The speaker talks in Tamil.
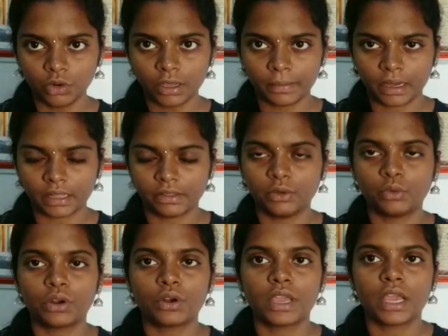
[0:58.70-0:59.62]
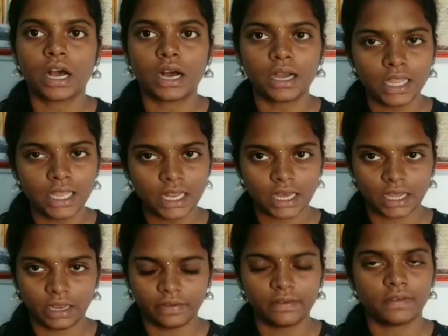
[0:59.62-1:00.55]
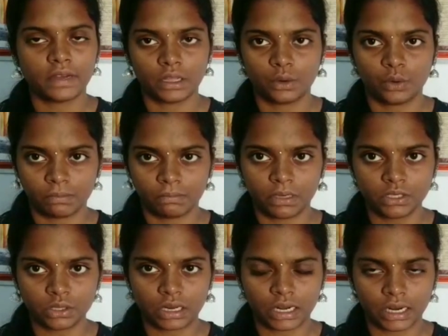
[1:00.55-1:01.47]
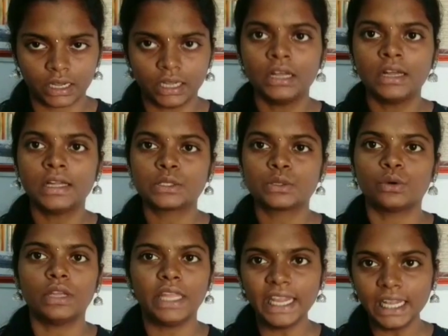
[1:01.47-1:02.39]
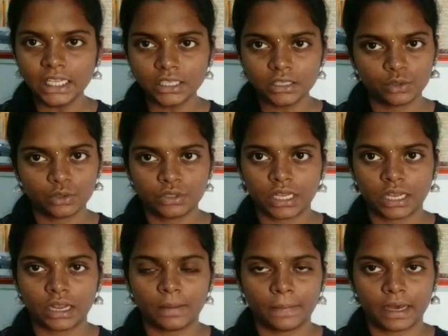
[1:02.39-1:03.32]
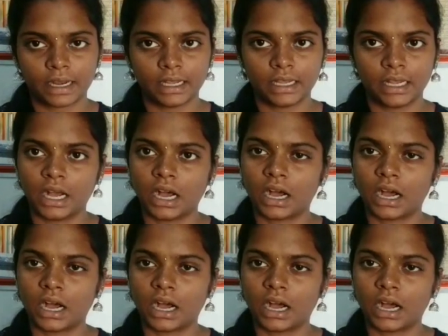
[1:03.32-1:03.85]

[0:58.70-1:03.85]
மூலயமாவது உங்களுடைய ஆங்கில அறிவு வளரும் அப்படின்னு சொல்றாங்க சோ இங்கிலீஷ் நியூஸ் சேனலை பாருங்க